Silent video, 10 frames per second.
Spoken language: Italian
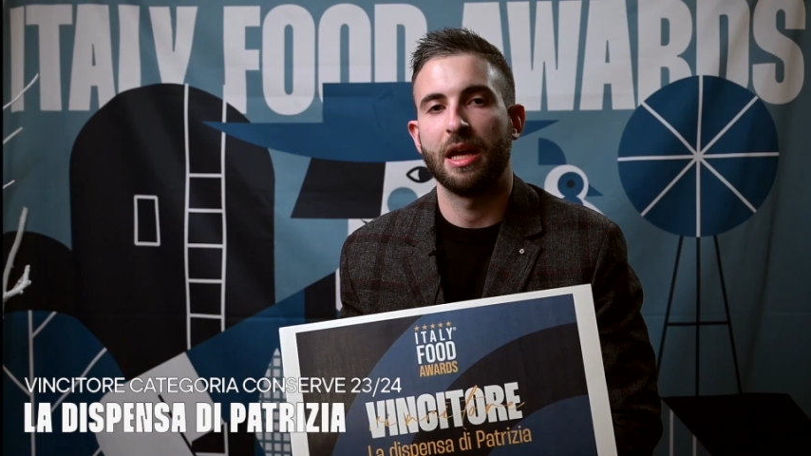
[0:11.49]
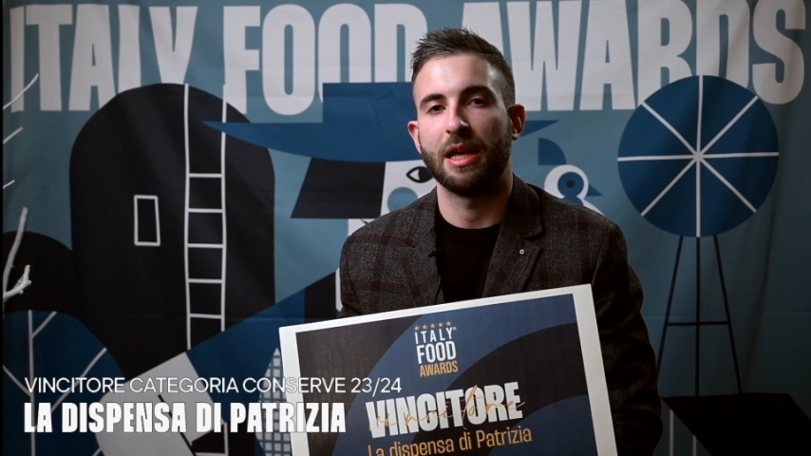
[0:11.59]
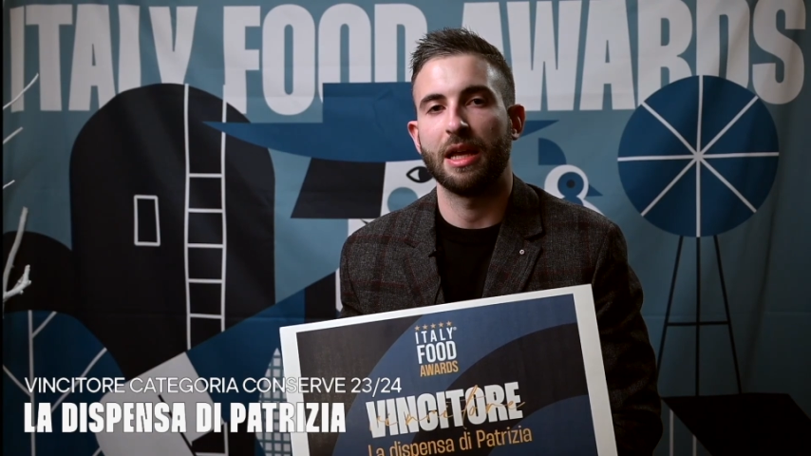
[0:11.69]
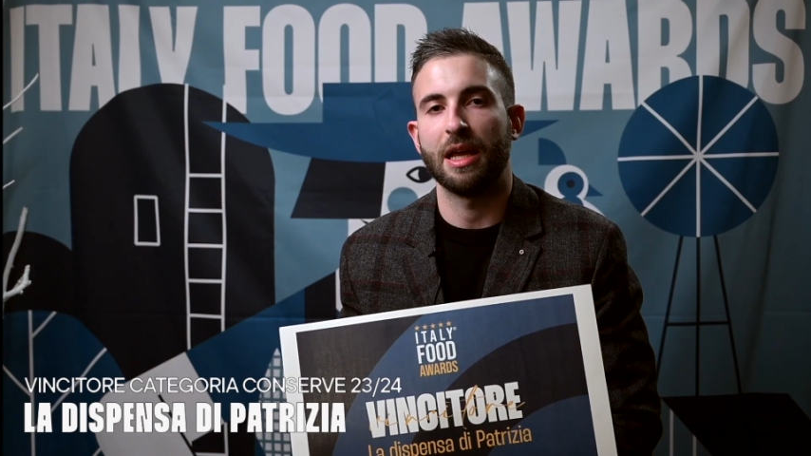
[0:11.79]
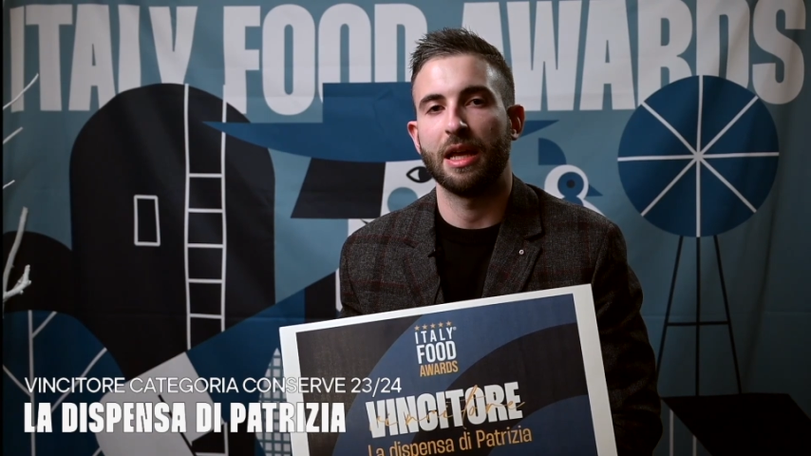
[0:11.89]

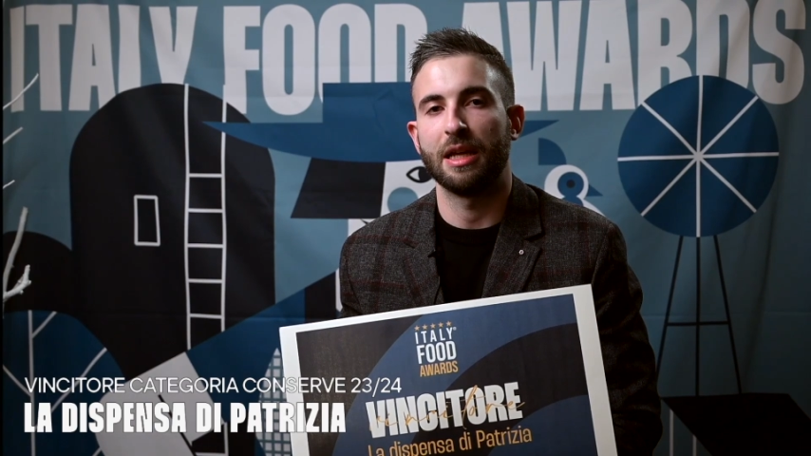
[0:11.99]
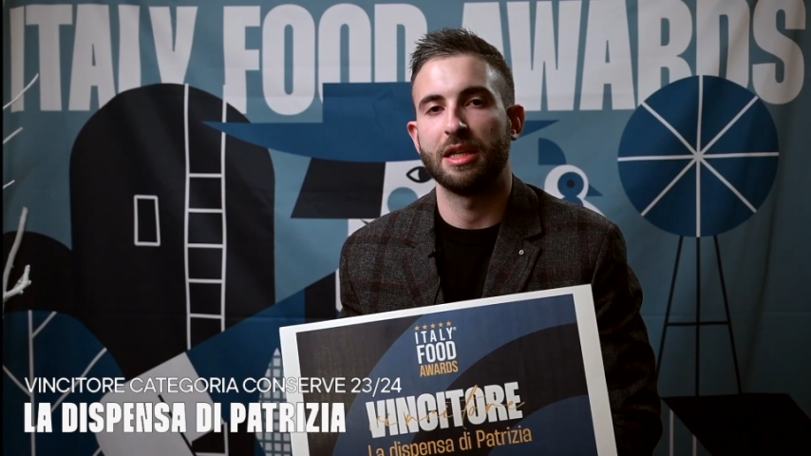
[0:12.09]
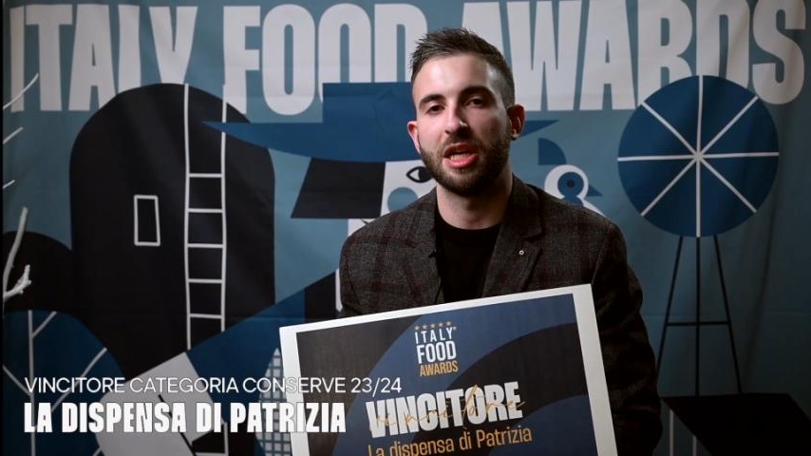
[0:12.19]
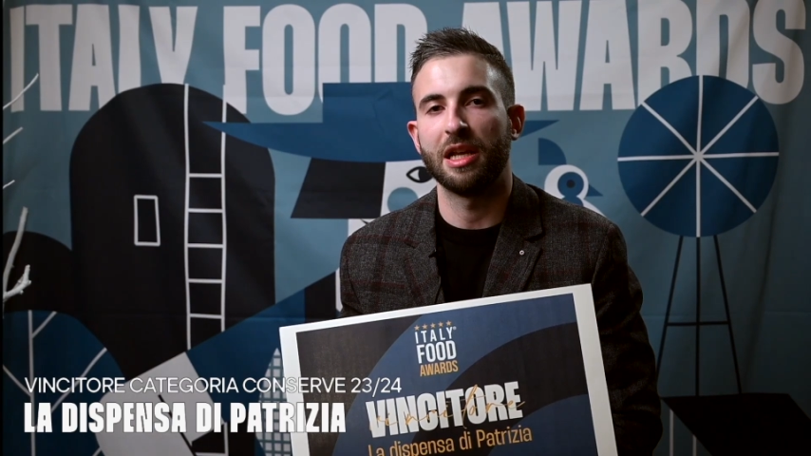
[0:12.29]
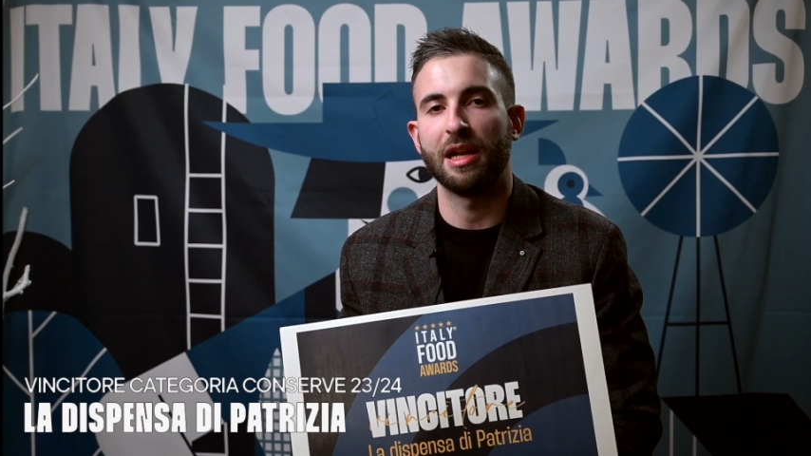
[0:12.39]
eh,
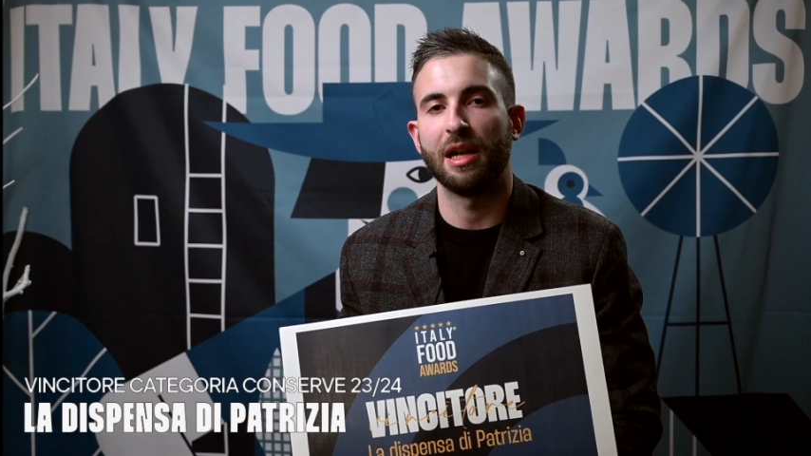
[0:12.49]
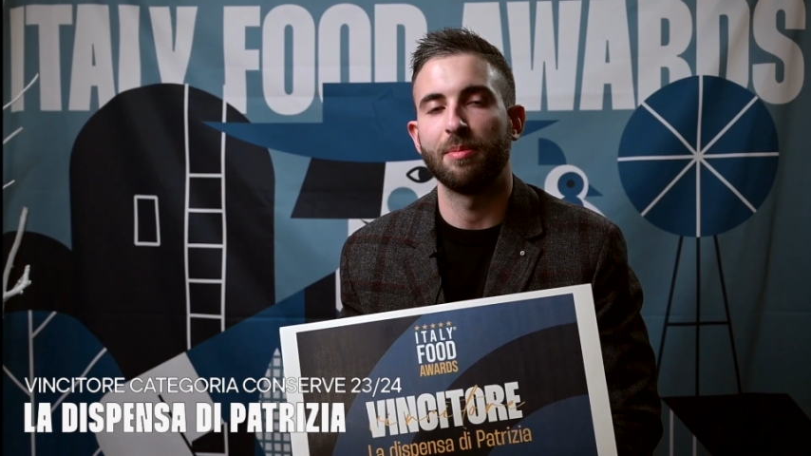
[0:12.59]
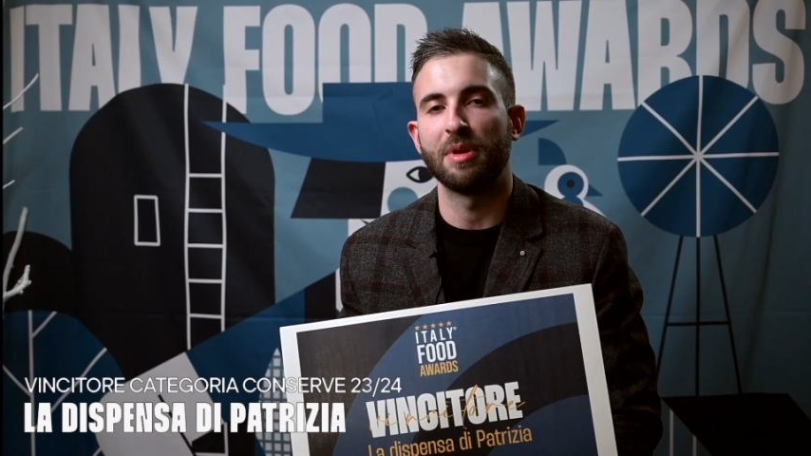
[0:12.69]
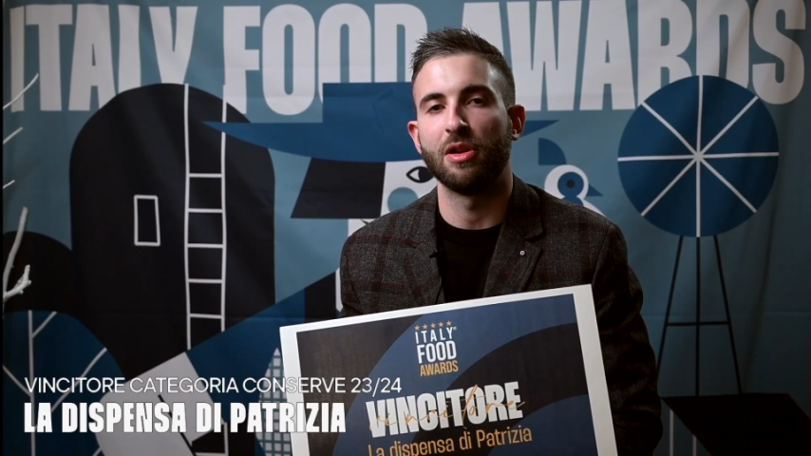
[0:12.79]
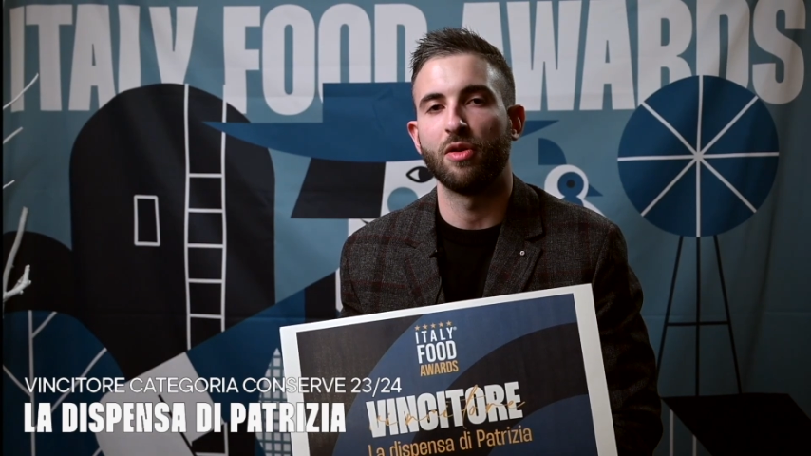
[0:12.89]
scegliere
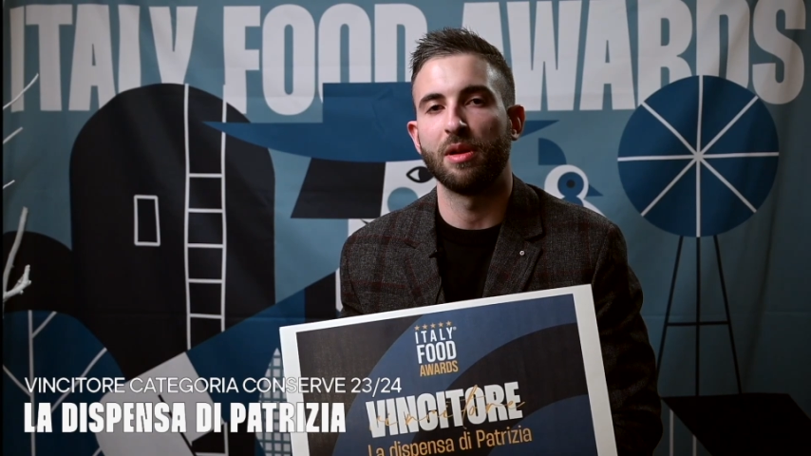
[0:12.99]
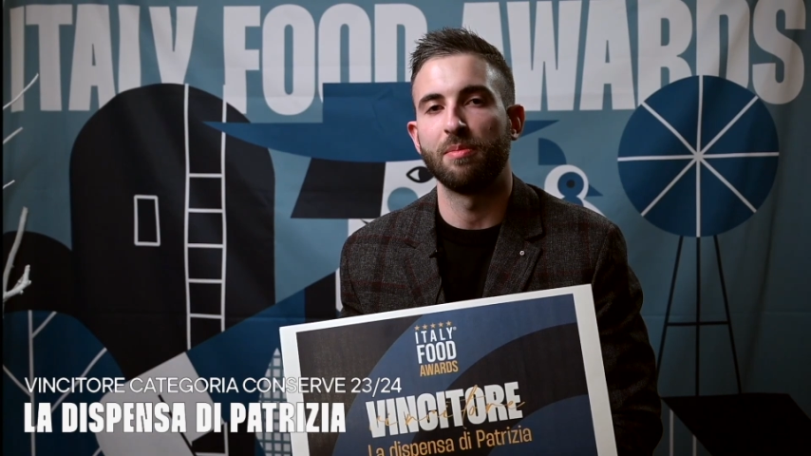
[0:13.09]
migliore,